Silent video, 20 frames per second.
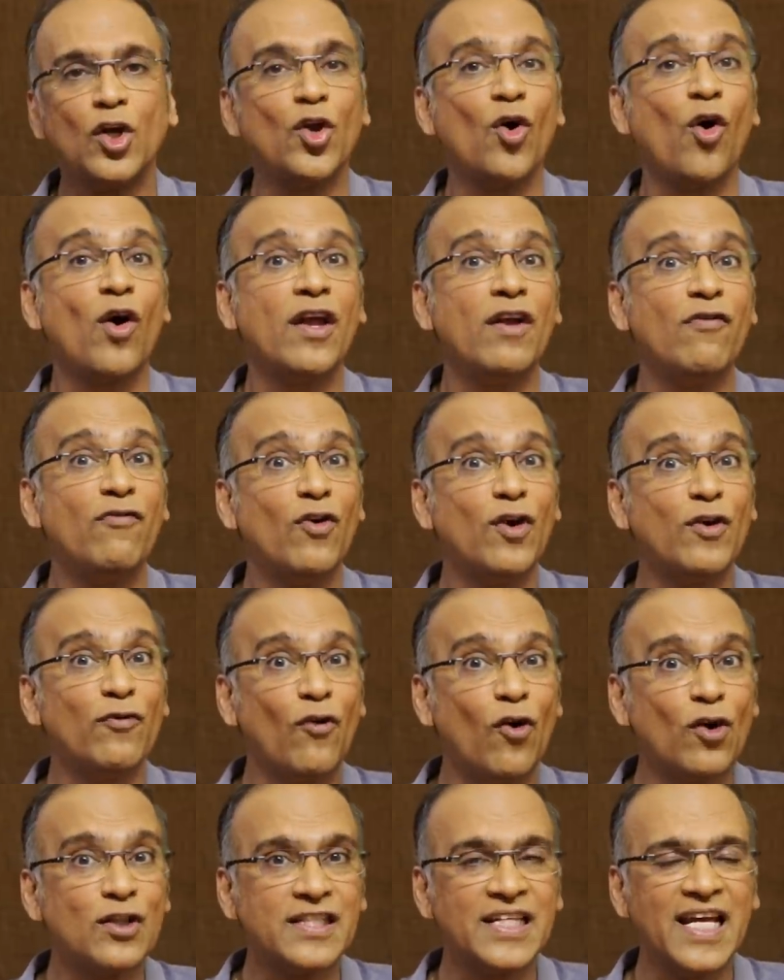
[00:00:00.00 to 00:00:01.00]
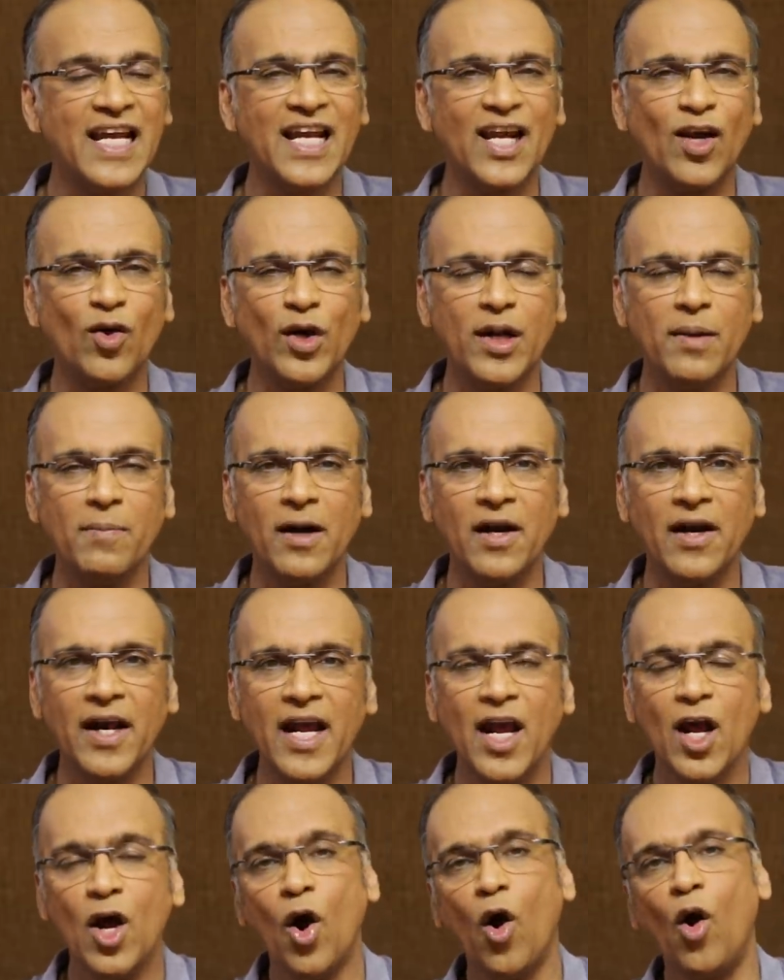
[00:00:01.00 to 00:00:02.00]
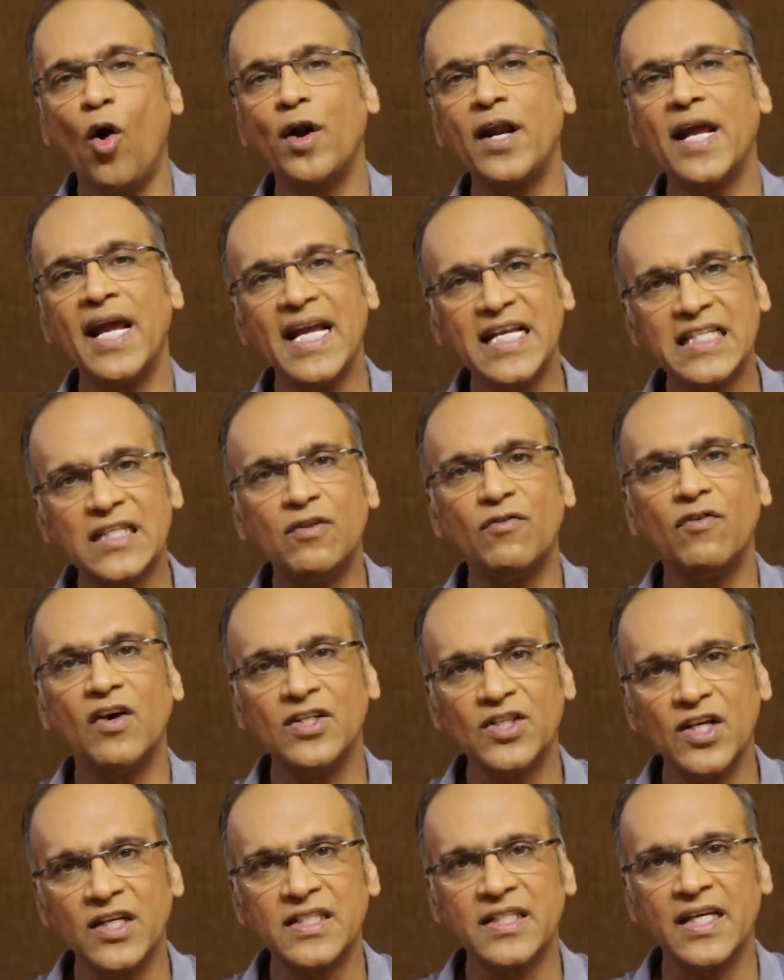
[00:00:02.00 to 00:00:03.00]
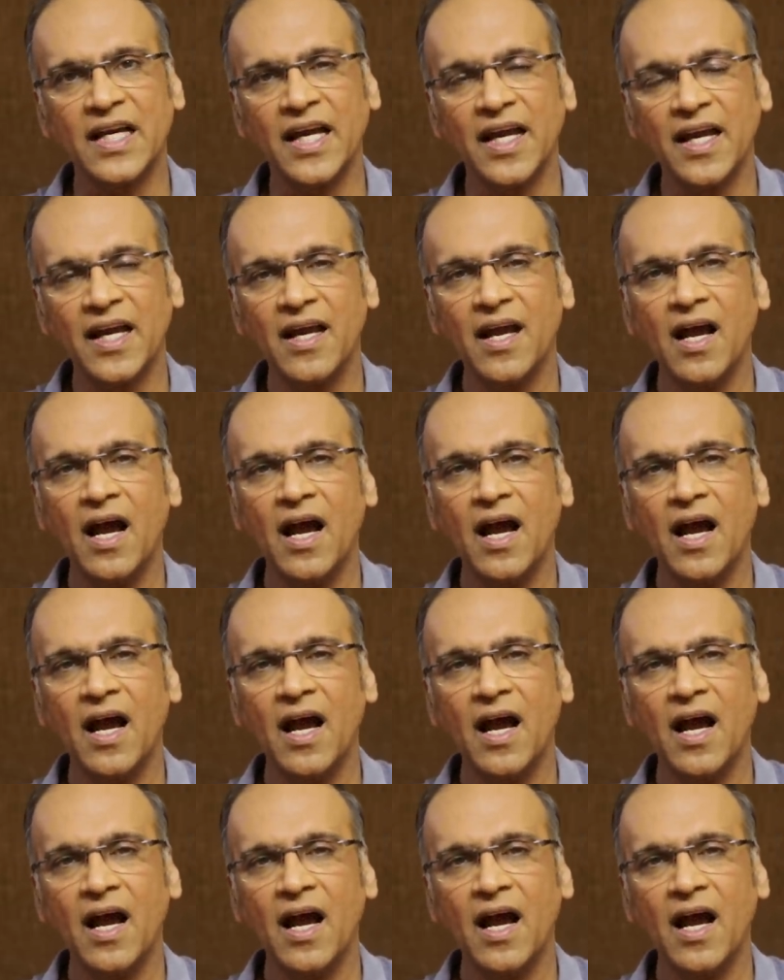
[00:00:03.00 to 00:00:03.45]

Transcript: क्योंकि फुटफॉल्स देखने को नहीं मिल रहे और इस वजह से